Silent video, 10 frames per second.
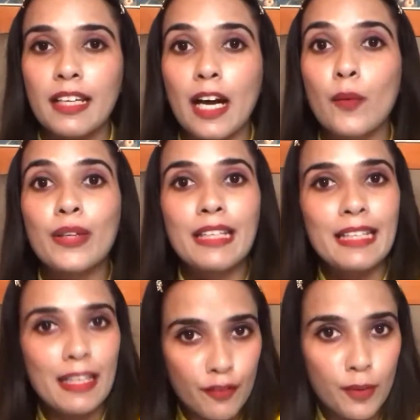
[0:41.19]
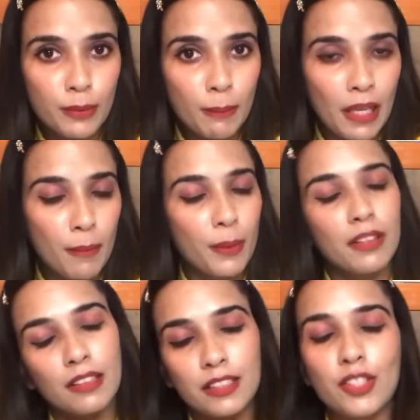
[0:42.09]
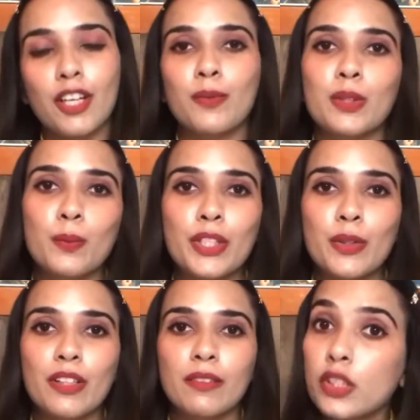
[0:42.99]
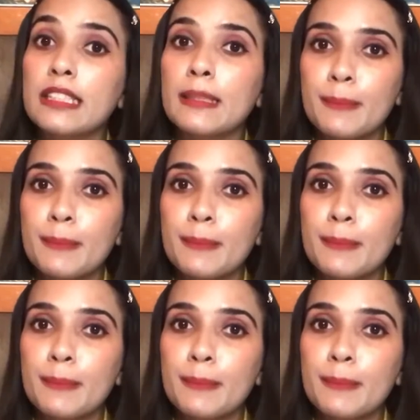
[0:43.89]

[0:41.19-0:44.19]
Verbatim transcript: नाउ इनफ ऑफ द प्लेबरिंग लेट्स स्टार्ट विद वीडियो नाउ सो